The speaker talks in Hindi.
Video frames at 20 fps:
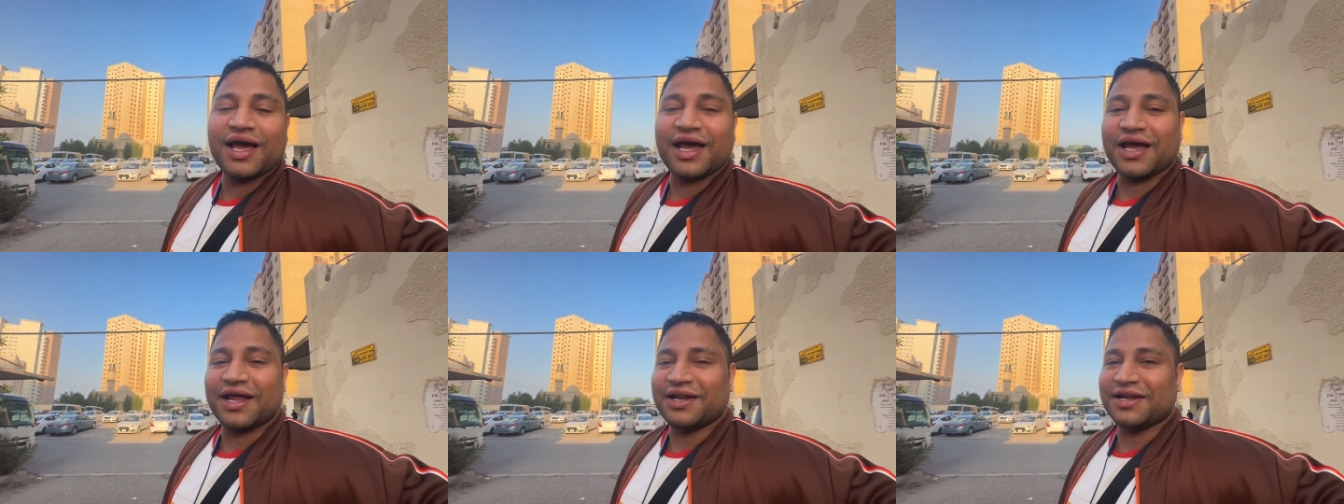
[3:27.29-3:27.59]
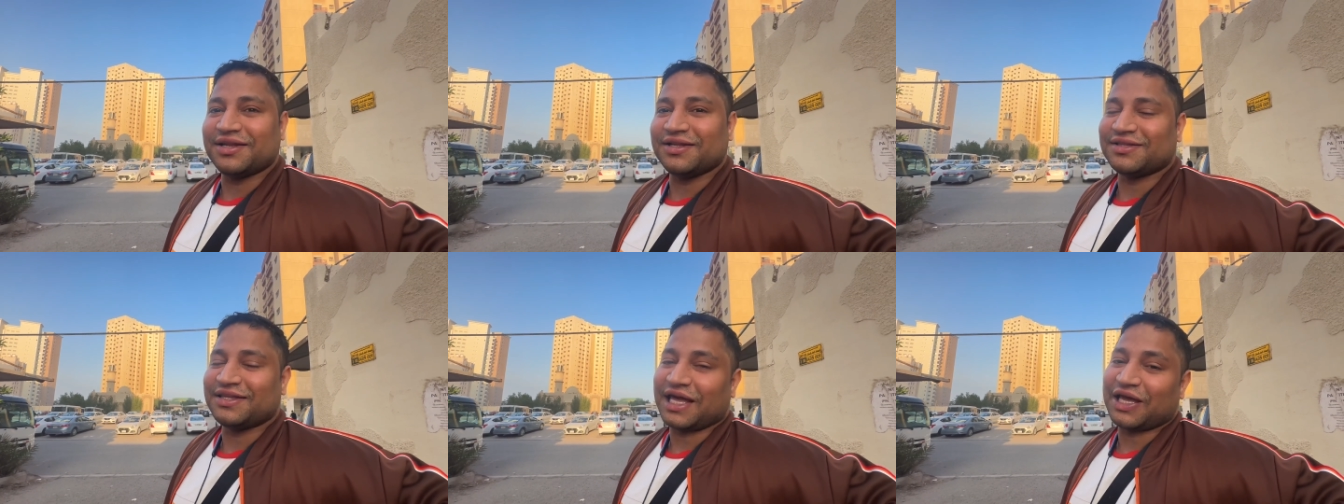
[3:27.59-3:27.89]

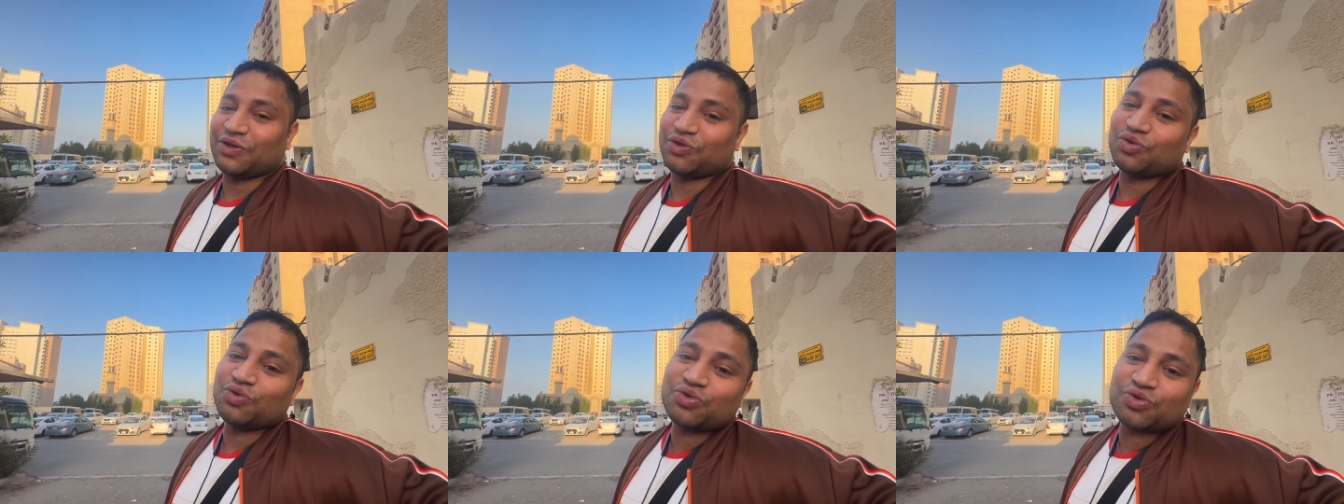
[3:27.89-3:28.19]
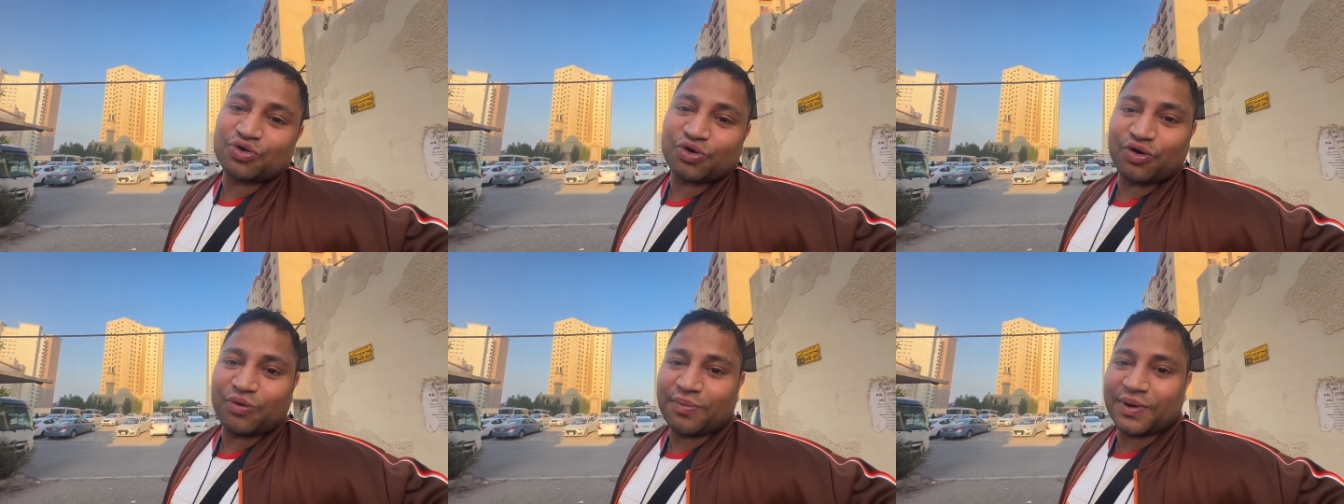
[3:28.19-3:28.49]
एंड थैंक यू
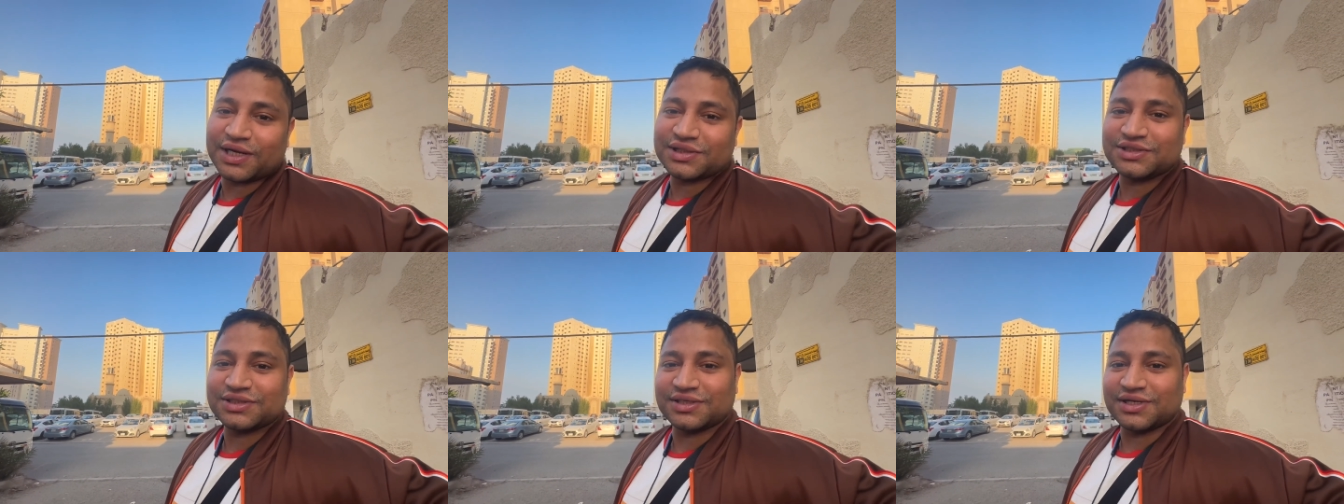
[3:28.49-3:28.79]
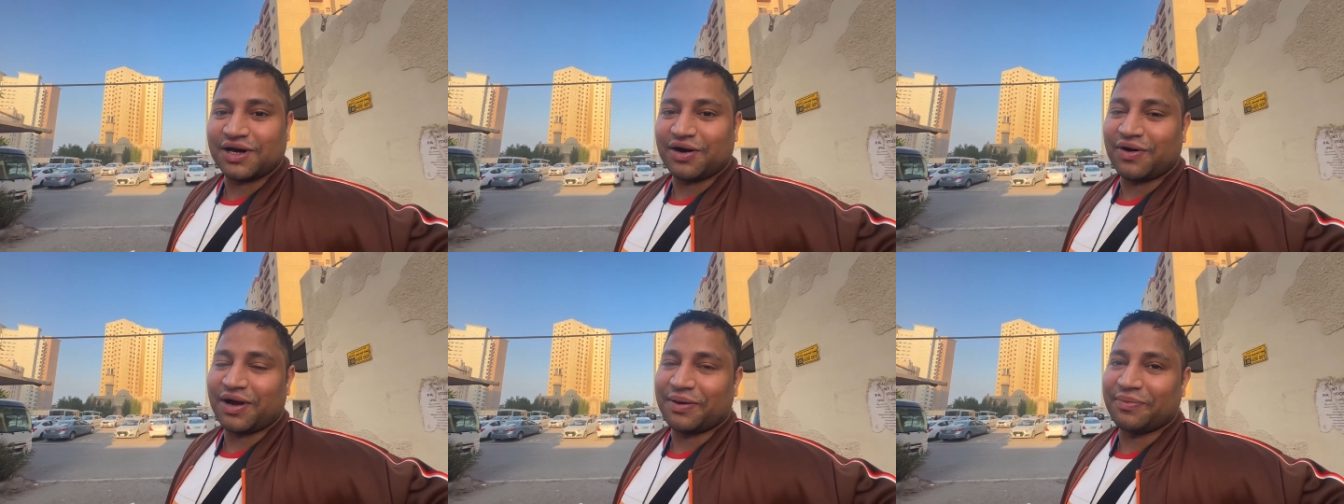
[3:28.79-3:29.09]
सो मच
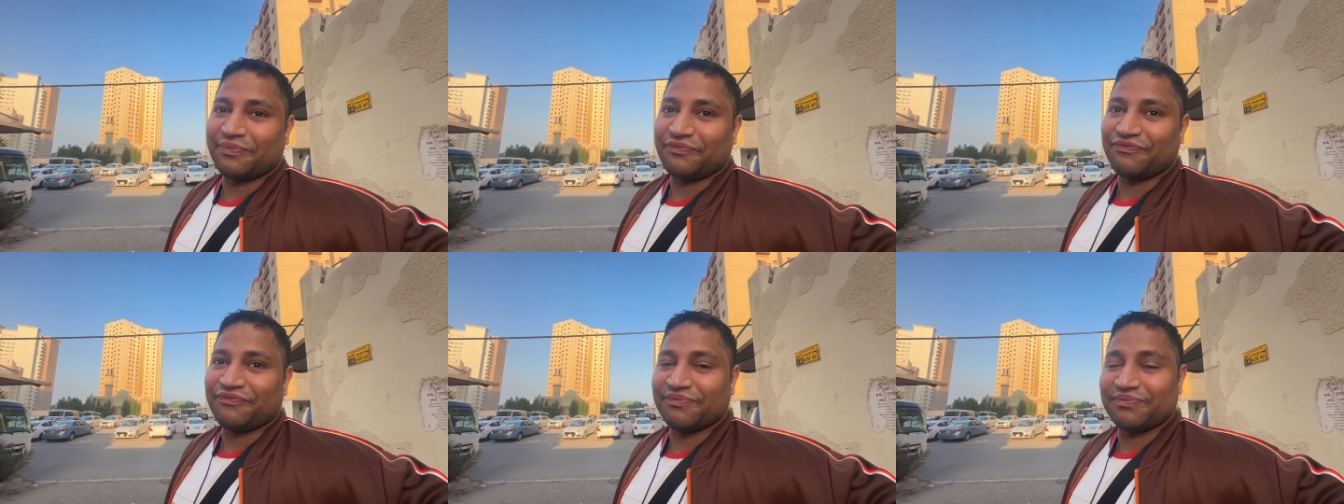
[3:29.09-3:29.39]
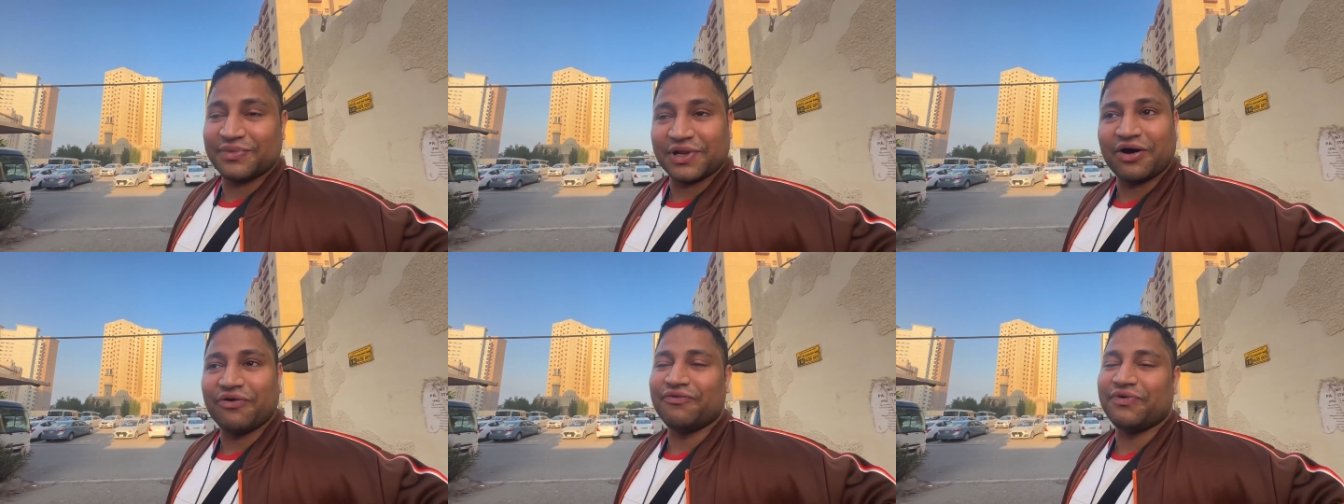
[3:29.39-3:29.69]
नाउ आई एम
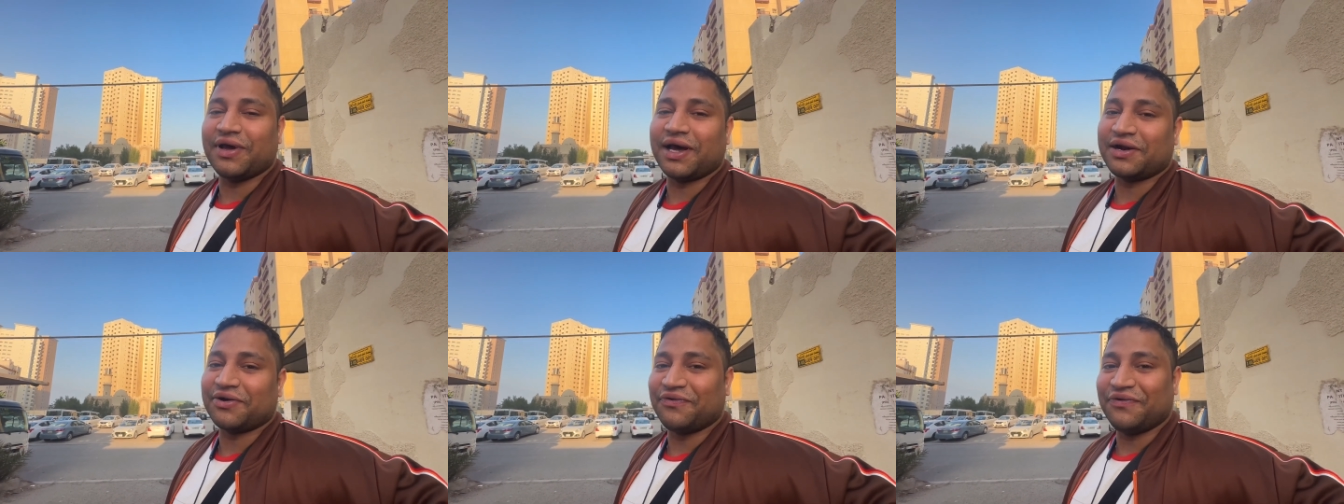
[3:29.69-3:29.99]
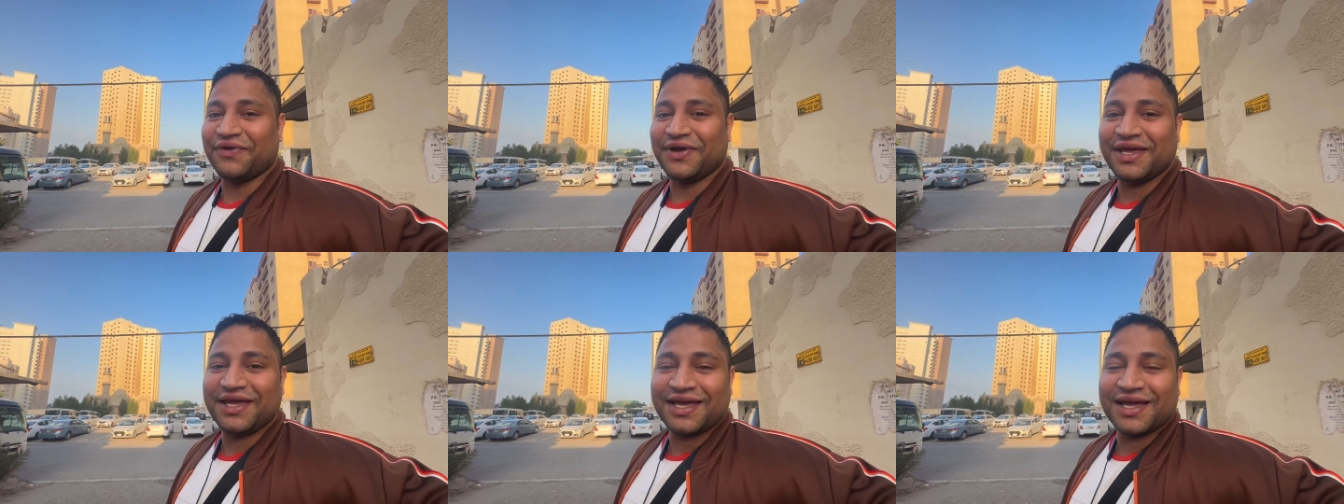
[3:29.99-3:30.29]
नाउ वी आर
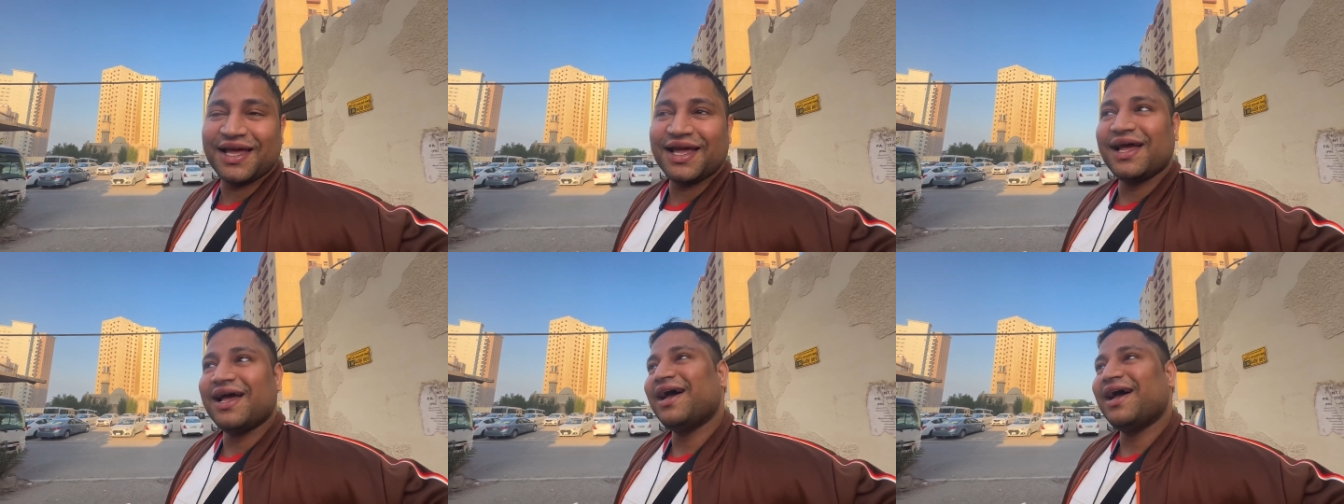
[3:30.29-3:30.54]
गोइंग